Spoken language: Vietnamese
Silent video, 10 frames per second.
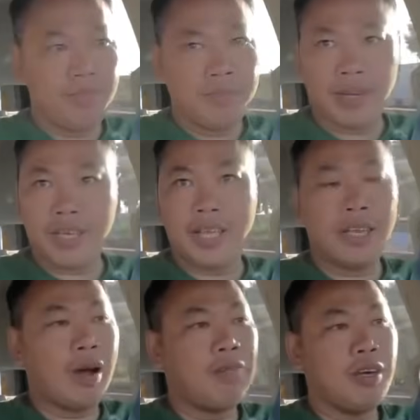mà cái này
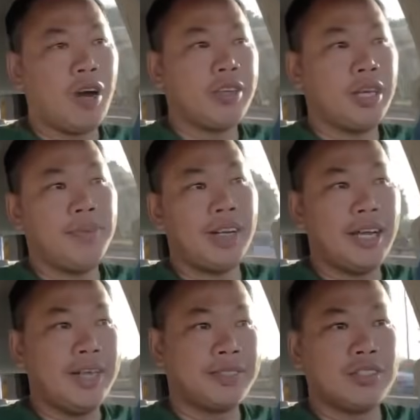không có đồ gì để mình
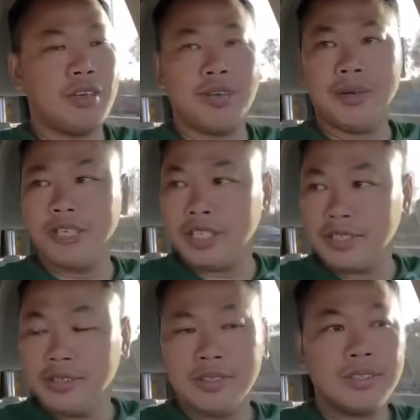lấy làm sao trùng hợp được
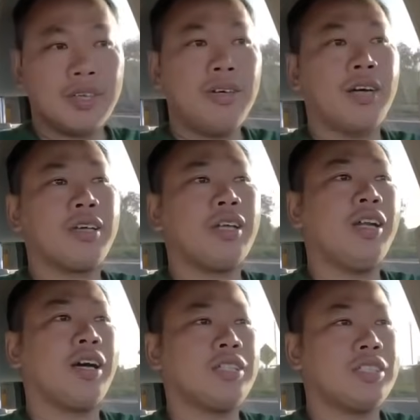đúng không cái đó
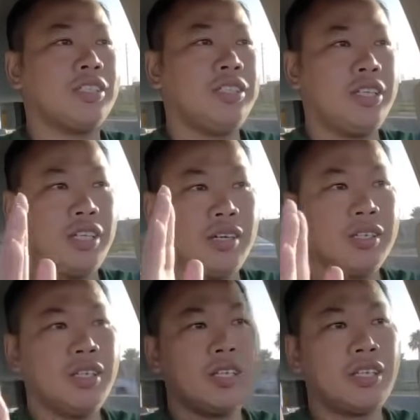là cái sự gì đó
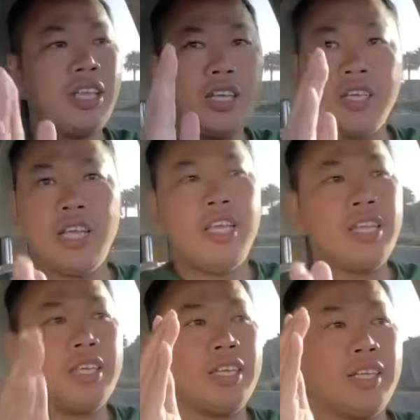thiên
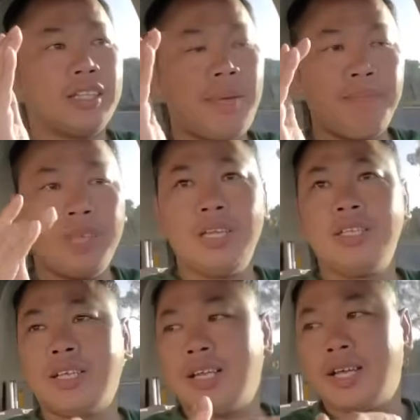liêng hay là tâm
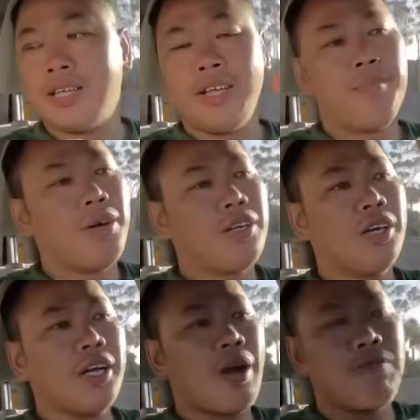linh hay là mình
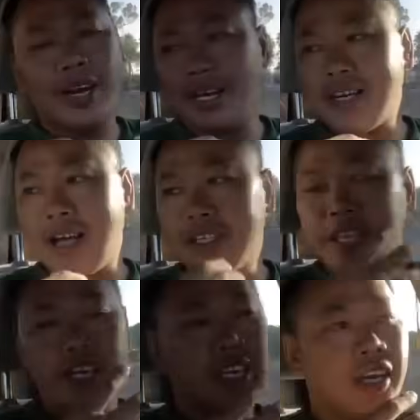có cái công năng đặc
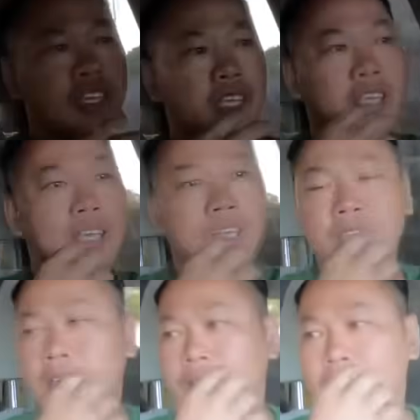dị hay cái gì
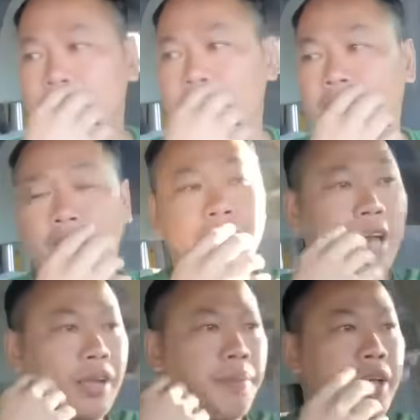cái gì
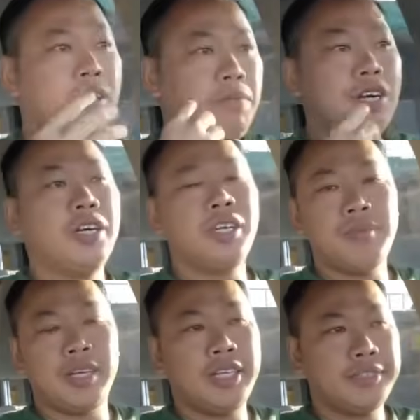đặc biệt trong người của
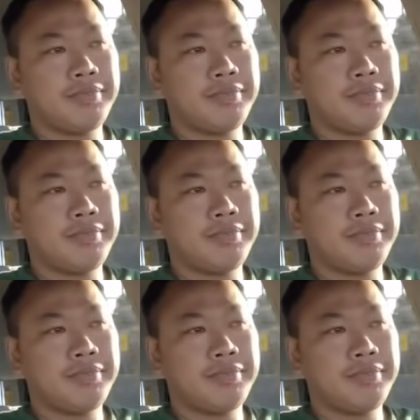mình á